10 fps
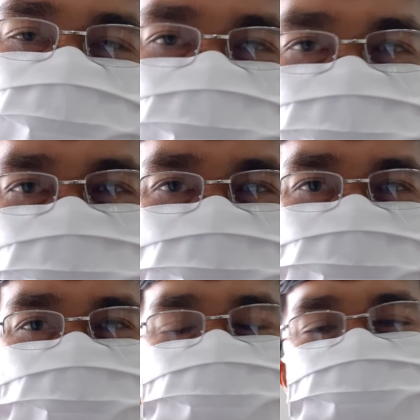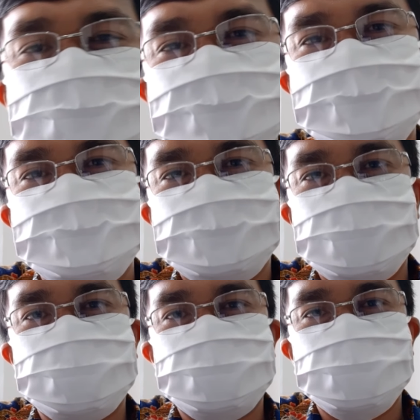firman Tuhan ini
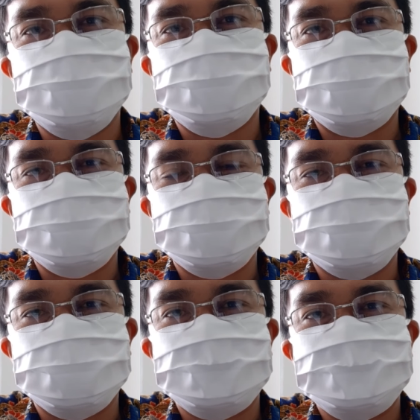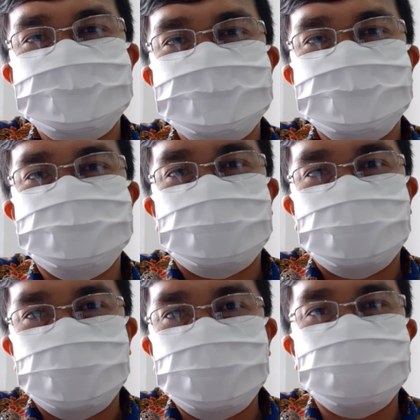akan meneguhkan kita
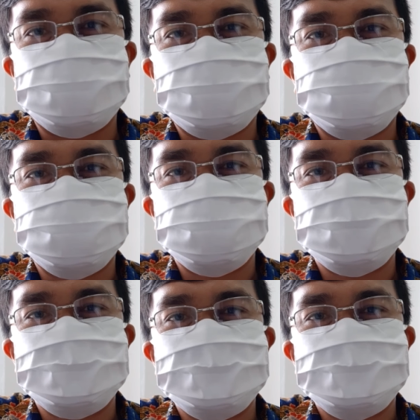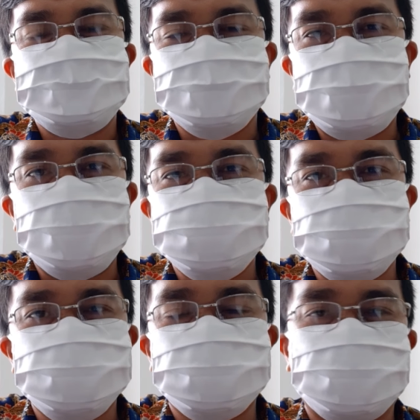bahwa Allah
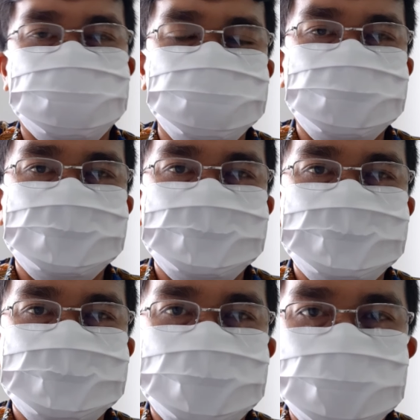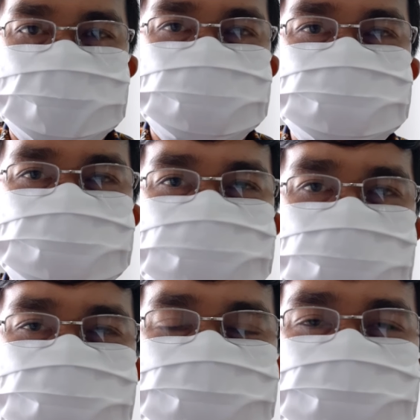bangsa Israel Allahnya
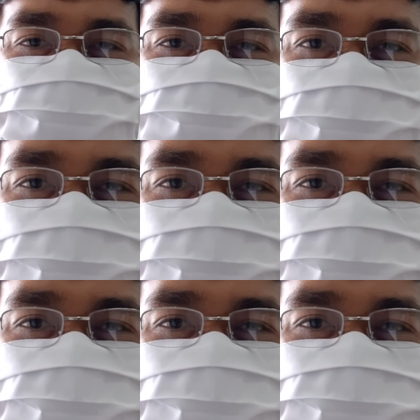Daud yang sudah